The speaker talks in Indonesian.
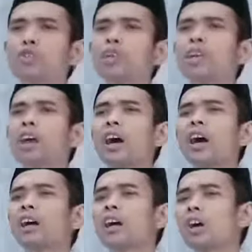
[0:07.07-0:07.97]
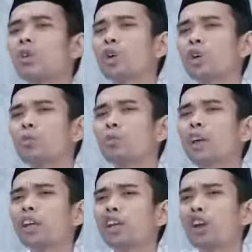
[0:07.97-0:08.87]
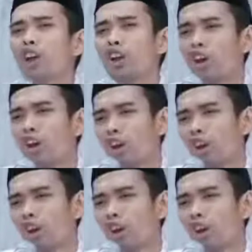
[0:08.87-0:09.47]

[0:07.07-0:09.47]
Sudikah engkau hidup dari nol?